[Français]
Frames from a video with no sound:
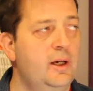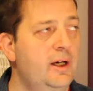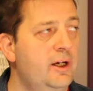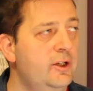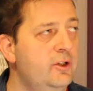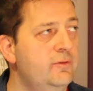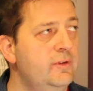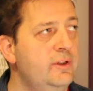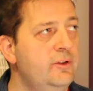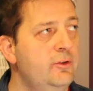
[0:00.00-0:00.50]

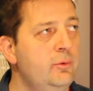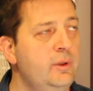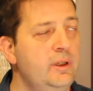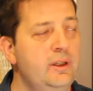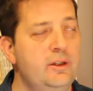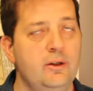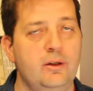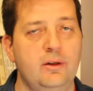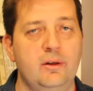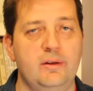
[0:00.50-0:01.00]
Anne van de
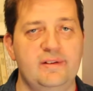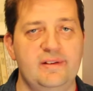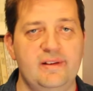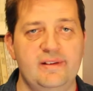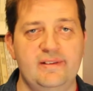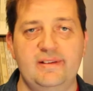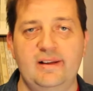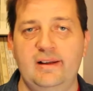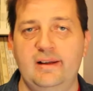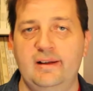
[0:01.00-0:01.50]
Winkel
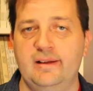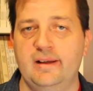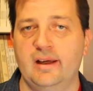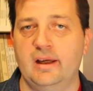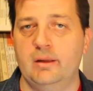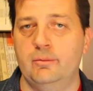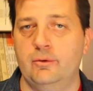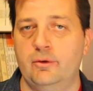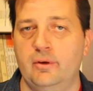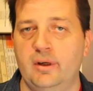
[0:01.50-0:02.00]
s'installe
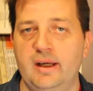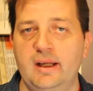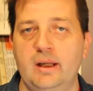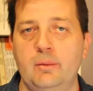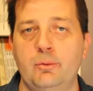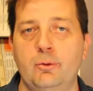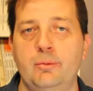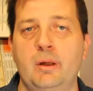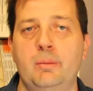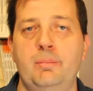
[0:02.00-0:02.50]
carrément à la
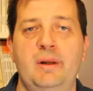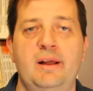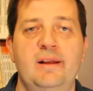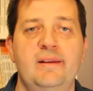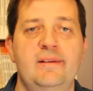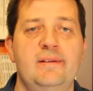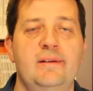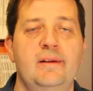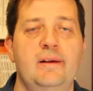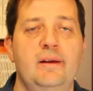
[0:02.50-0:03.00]
première
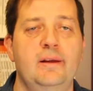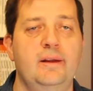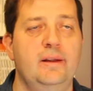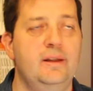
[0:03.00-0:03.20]
place,